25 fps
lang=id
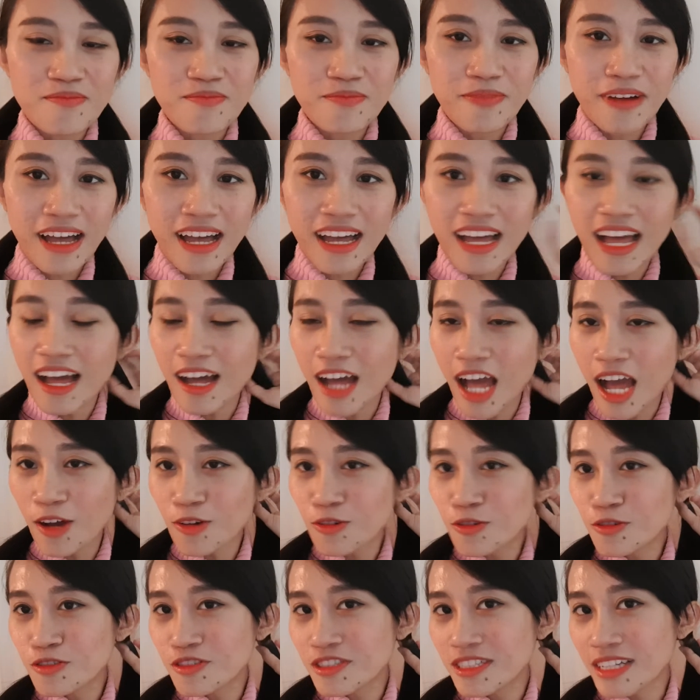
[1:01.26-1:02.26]
apa
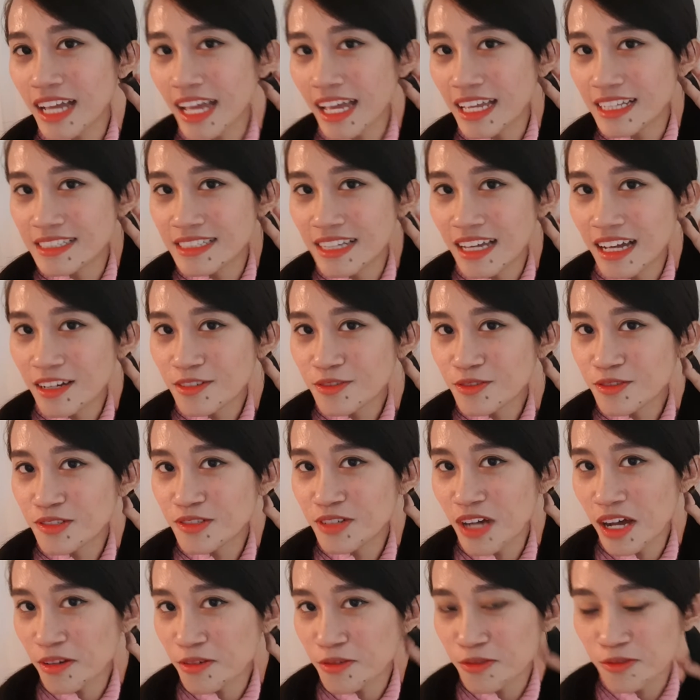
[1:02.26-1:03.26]
aku sengaja
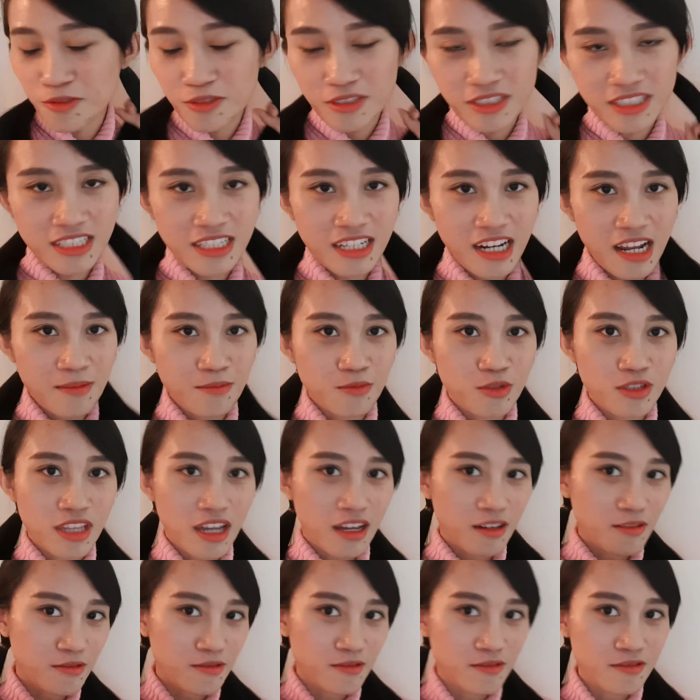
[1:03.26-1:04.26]
aku kucir rambut
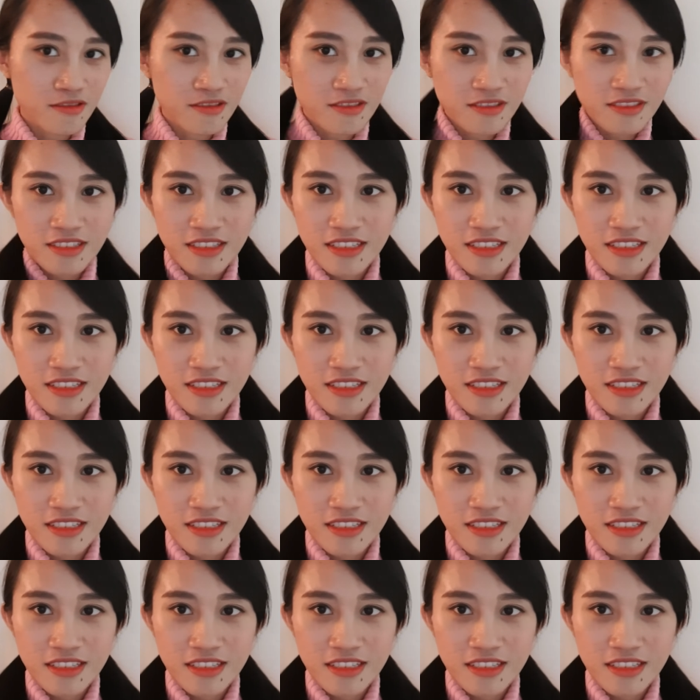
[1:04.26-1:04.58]
aku